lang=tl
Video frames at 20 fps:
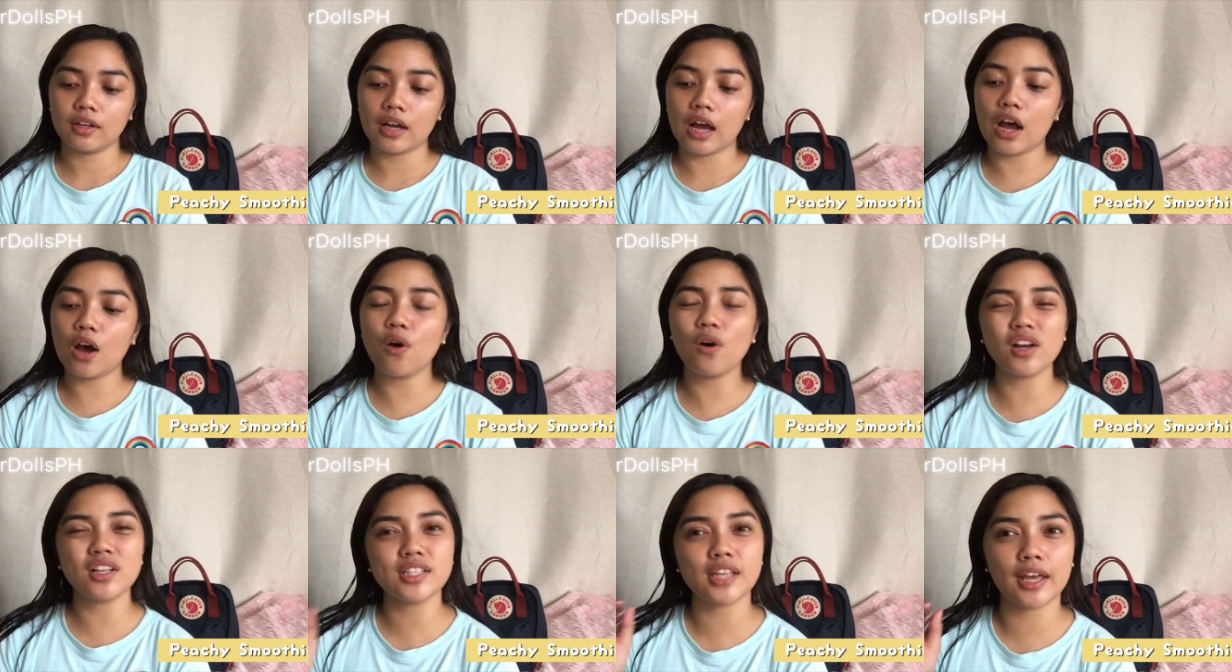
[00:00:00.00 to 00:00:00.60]

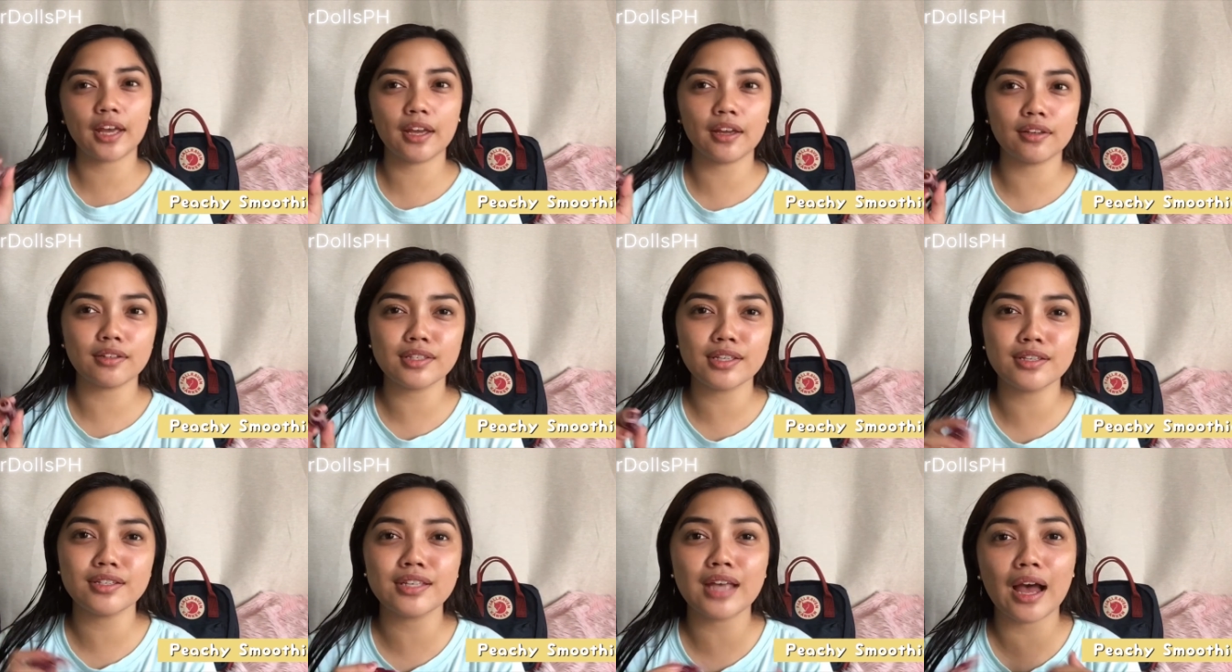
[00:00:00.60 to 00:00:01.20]
Ako kasi,
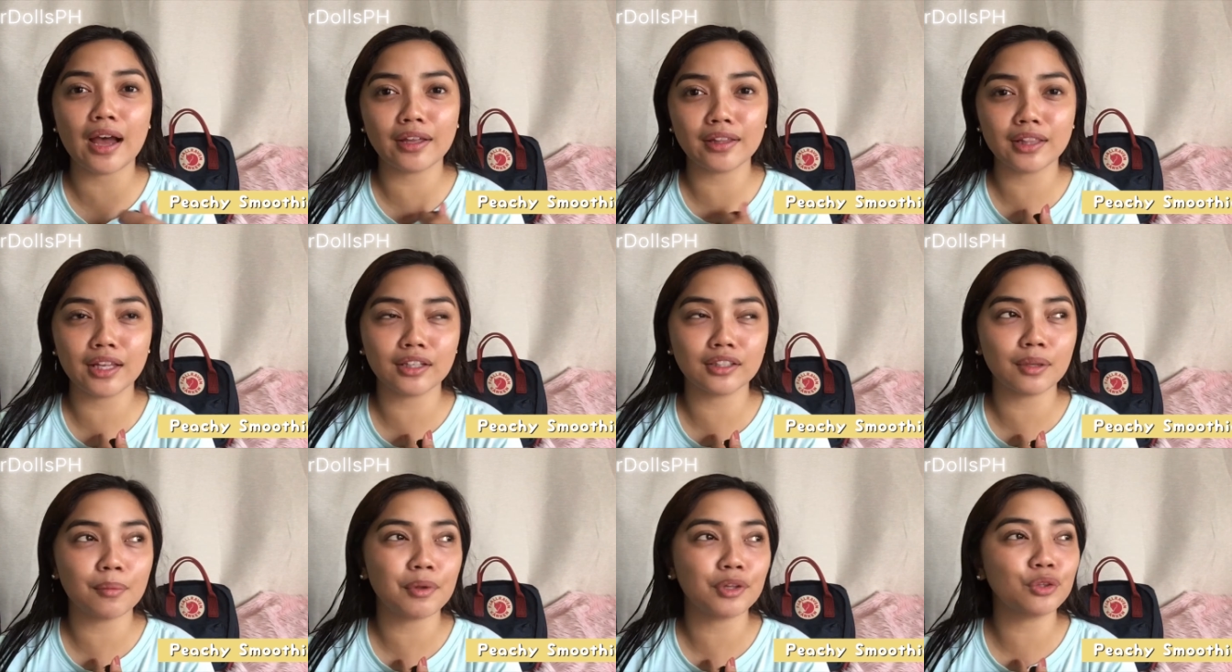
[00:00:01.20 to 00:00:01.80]
since sa akin
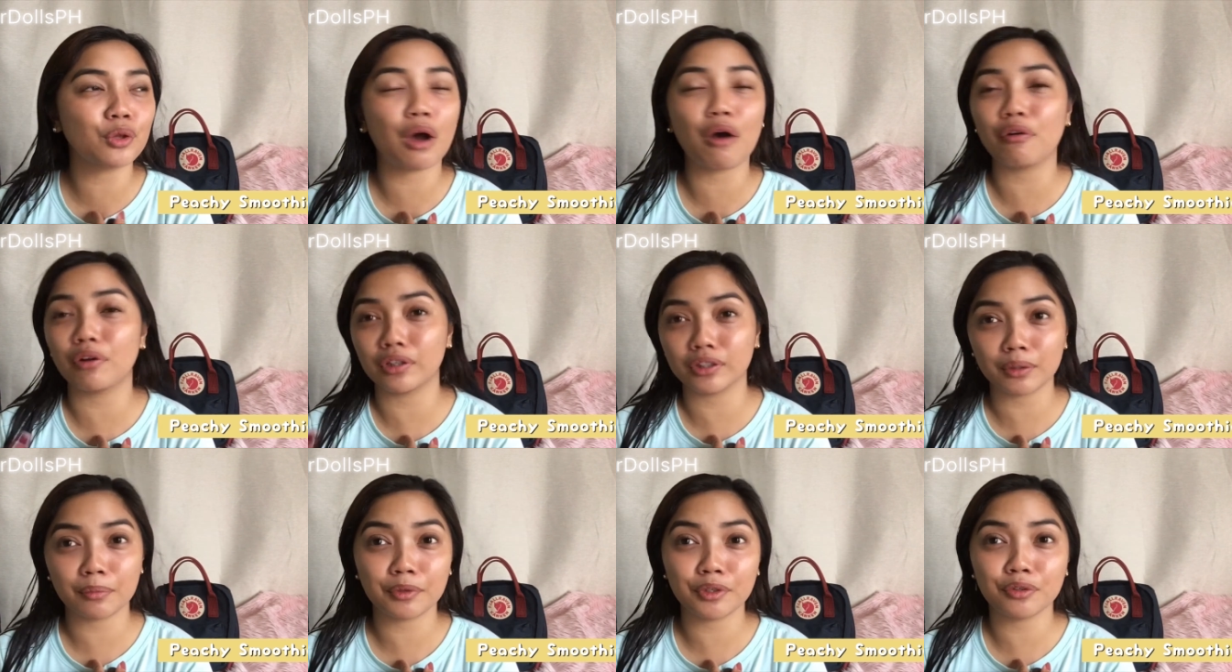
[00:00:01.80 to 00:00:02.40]
lang naman to, ako
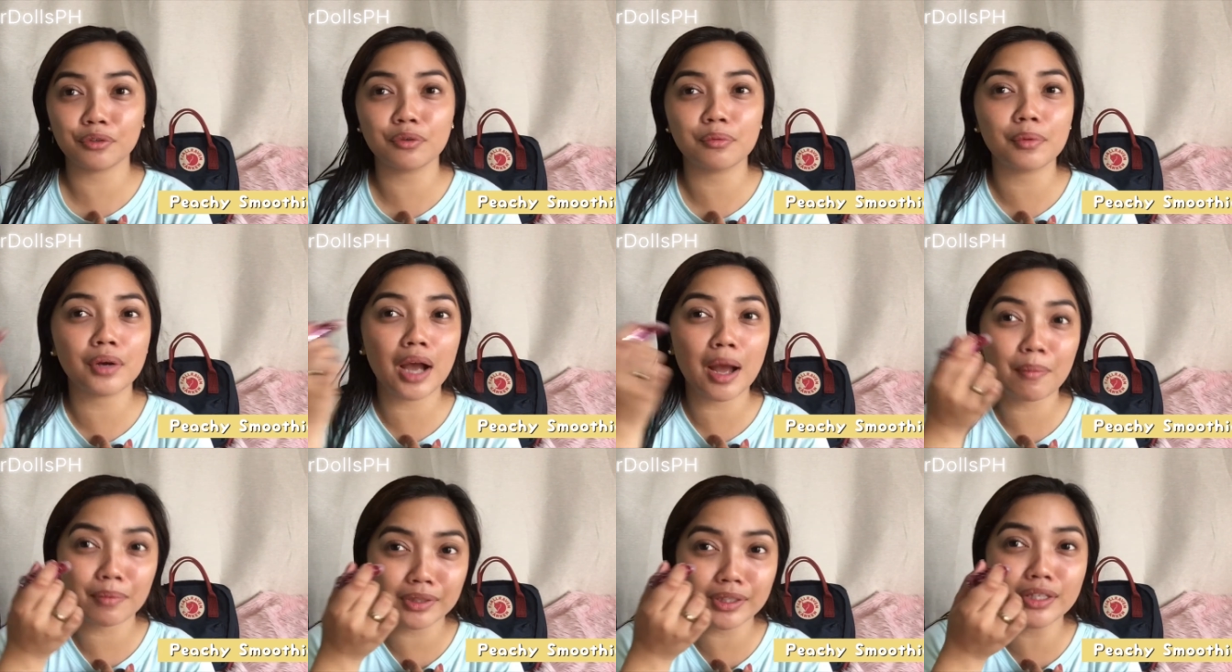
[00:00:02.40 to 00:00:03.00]
lang naman yung
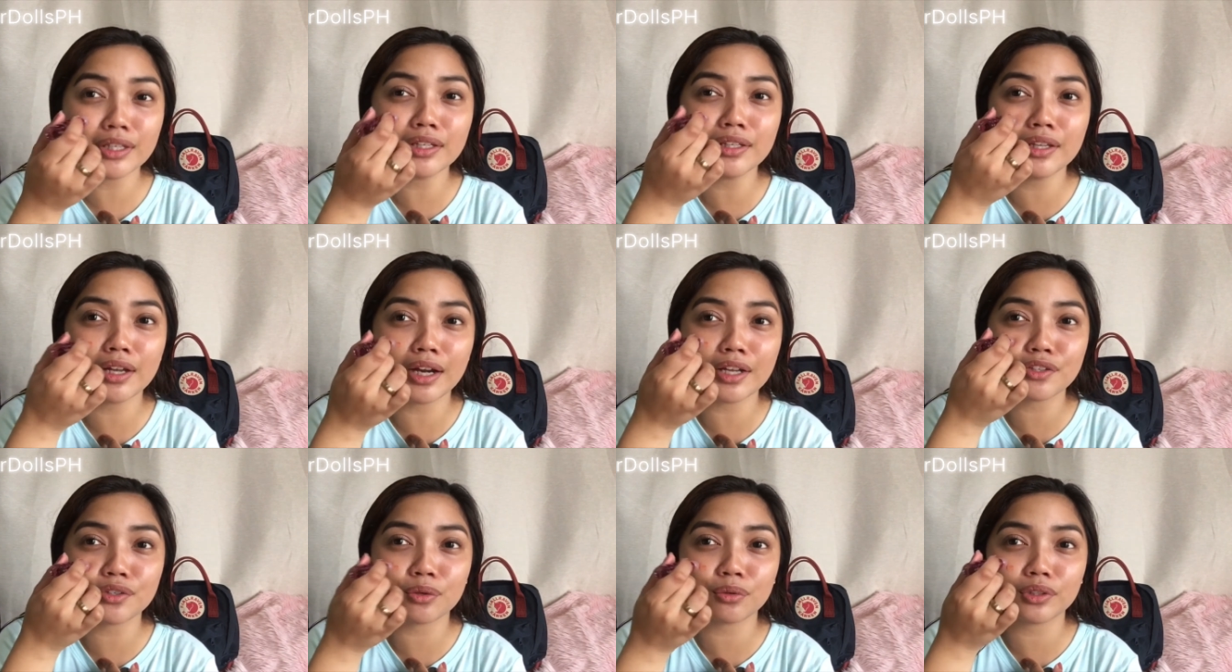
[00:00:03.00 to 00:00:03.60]
gumagamit,
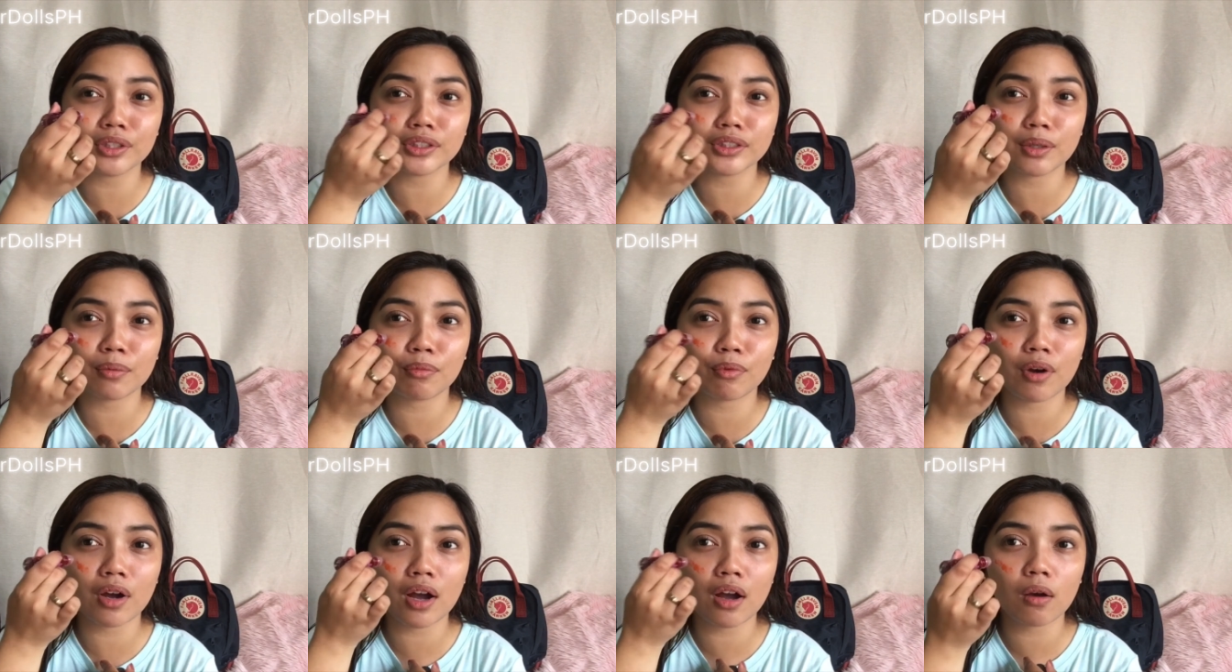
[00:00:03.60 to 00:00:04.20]
dinidiretso ko na sa
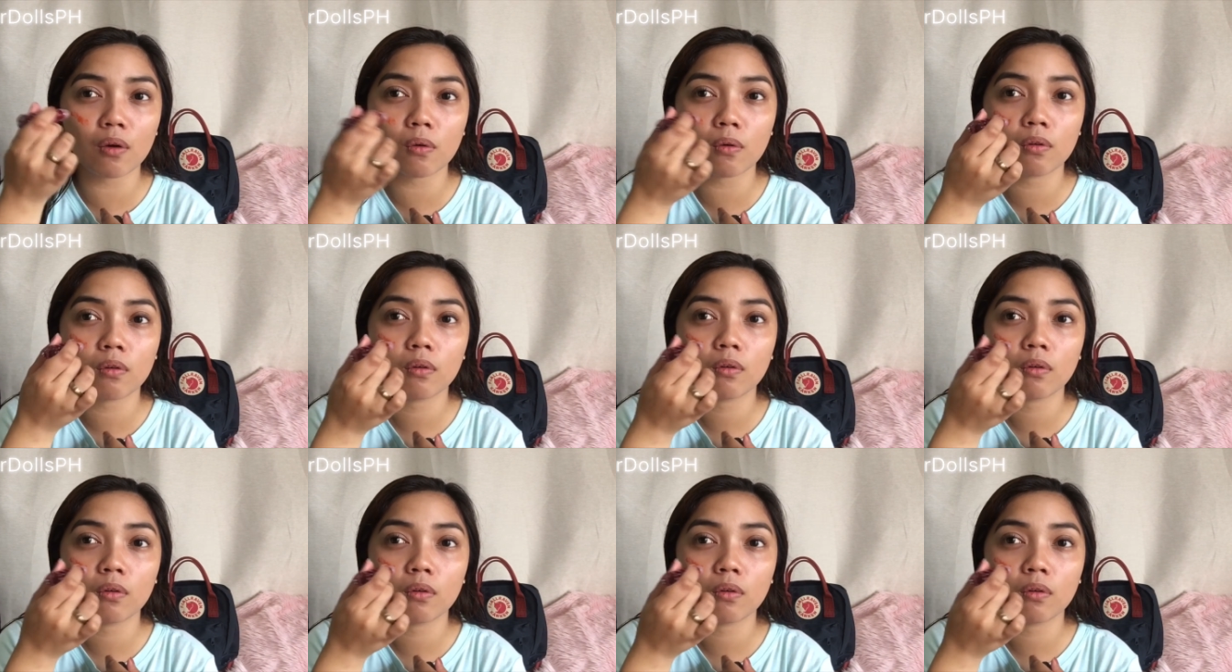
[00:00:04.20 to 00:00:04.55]
mukha ko.